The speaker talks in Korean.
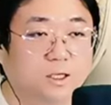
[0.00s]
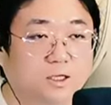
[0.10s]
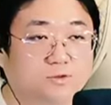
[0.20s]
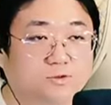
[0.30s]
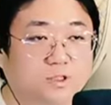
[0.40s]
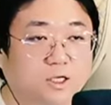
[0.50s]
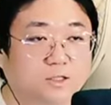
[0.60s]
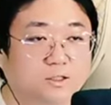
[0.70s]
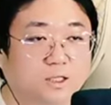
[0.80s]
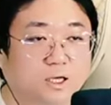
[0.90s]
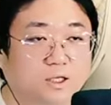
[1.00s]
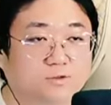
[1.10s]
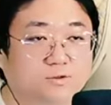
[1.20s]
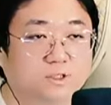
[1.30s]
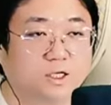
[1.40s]
하나 둘 셋. 하나
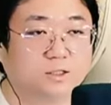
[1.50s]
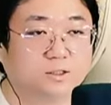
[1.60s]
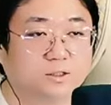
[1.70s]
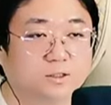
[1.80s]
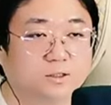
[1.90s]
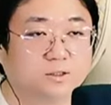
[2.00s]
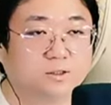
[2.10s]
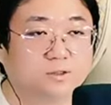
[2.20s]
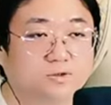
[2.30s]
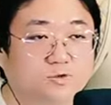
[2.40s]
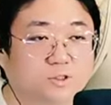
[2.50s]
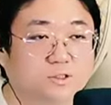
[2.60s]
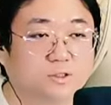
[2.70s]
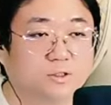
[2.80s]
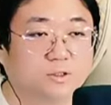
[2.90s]
둘 셋.
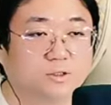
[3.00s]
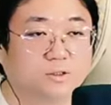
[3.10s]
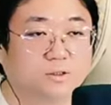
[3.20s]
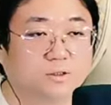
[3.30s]
좋았어.